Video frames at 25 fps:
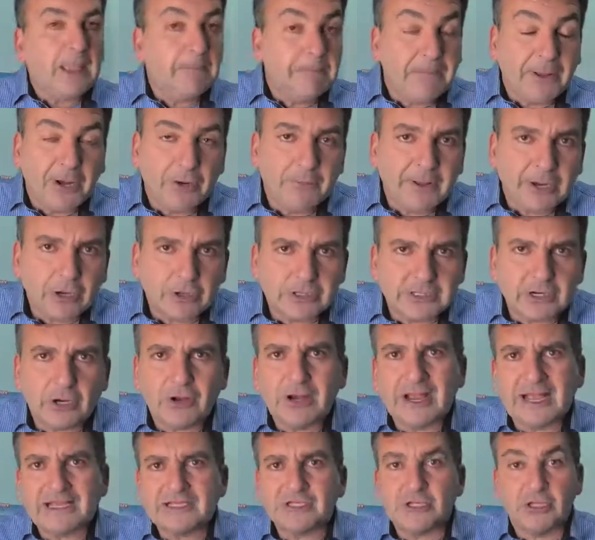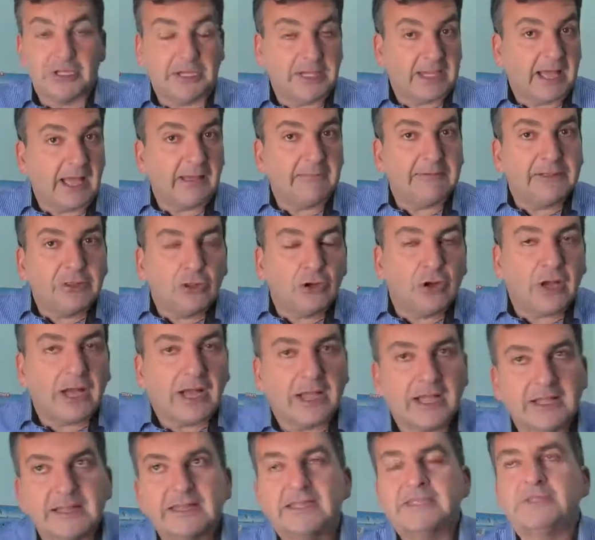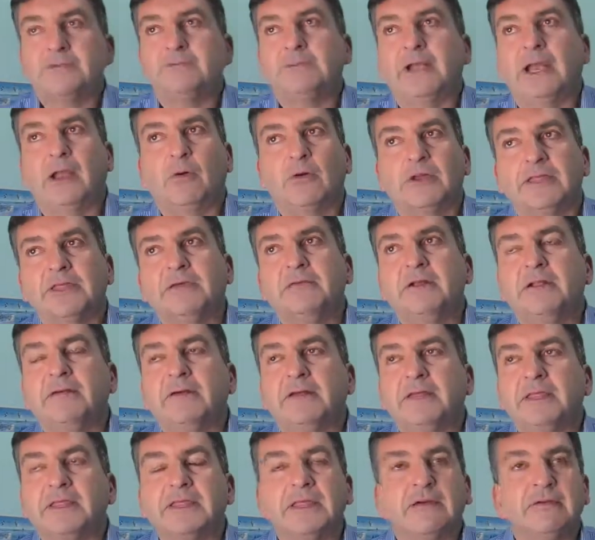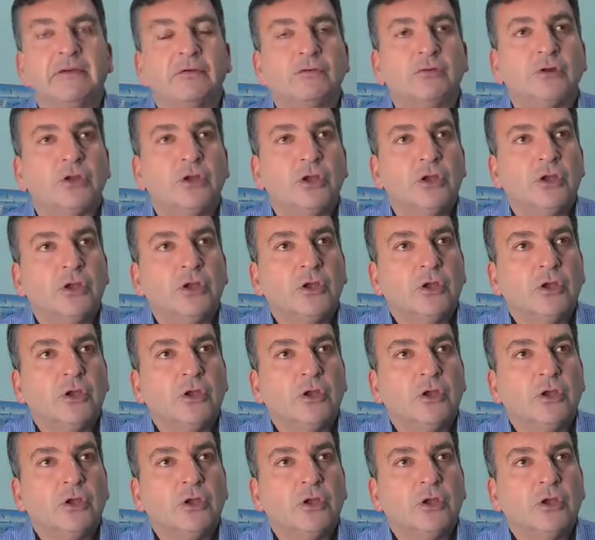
Pero me he encontrado que y ha habido agentes, en la Guardia la Bañez había un,